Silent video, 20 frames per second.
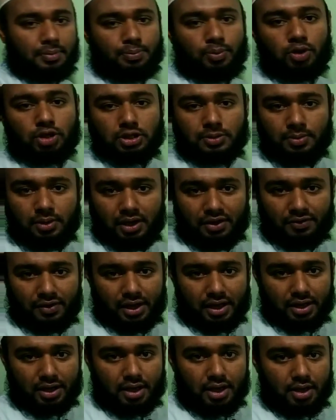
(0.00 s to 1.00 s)
পোস্ট
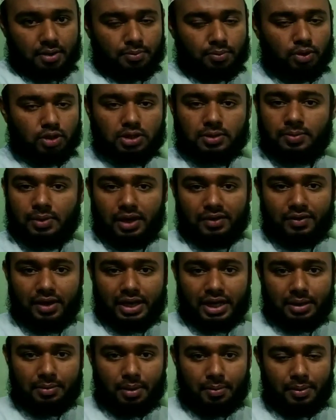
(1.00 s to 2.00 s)
মডিফায়ার পোস্ট
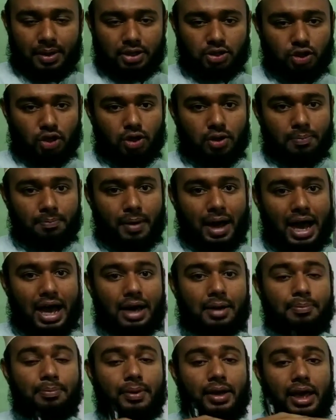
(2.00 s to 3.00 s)
মডিফায়ার কিভাবে যখন
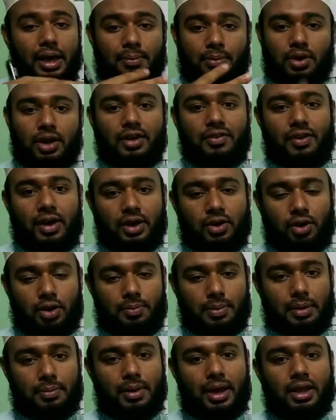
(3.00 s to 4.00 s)
ভার্বকে মডিফাই
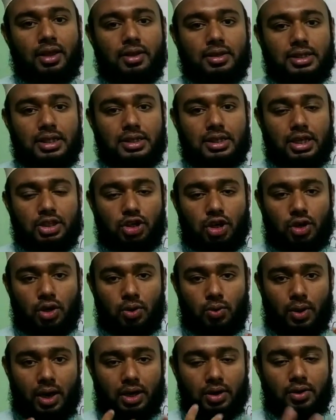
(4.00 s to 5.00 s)
করবে মানে হচ্ছে যে সকল
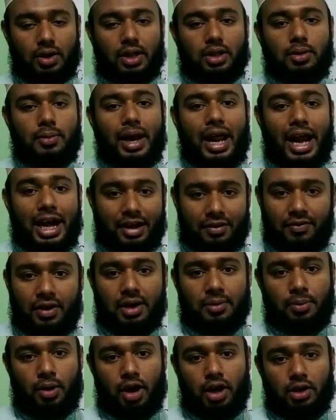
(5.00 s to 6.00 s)
ওয়ার্ডগুলো তোমার
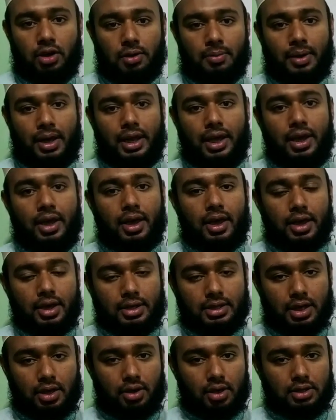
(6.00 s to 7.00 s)
অ্যাডভার্ব হয় নরমালি
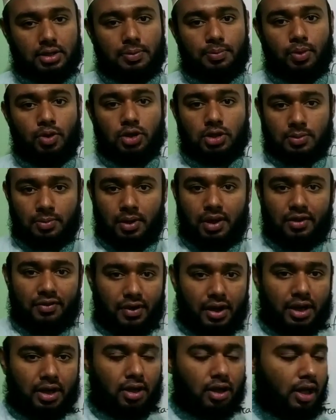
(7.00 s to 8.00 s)
সেগুলো হচ্ছে পোস্ট
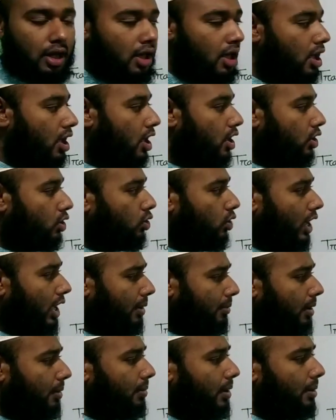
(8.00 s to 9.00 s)
মডিফায়ার হয় তো
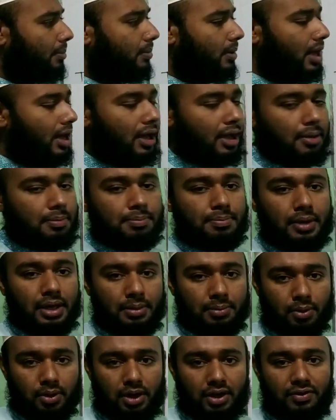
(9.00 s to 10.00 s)
এইভাবে আমরা প্রি
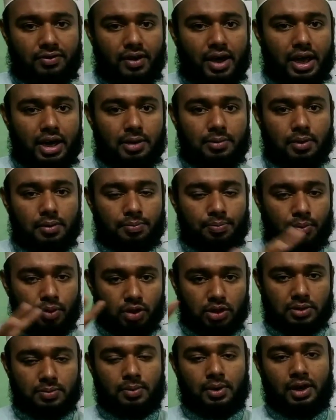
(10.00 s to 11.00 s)
মডিফায়ার এবং
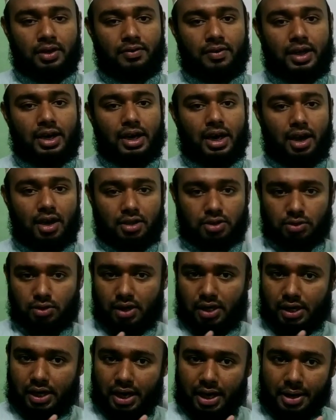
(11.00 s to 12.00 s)
পোস্ট মডিফায়ার
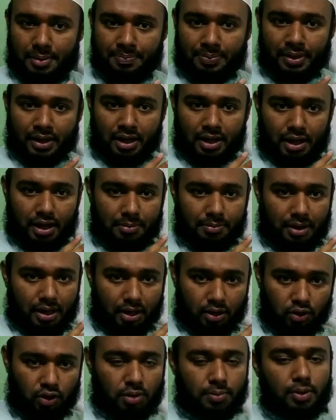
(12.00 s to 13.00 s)
আলোচনাটা আমরা
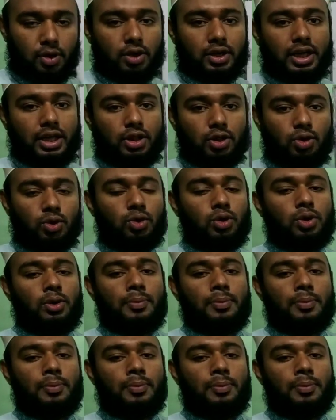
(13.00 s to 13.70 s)
করব কিন্তু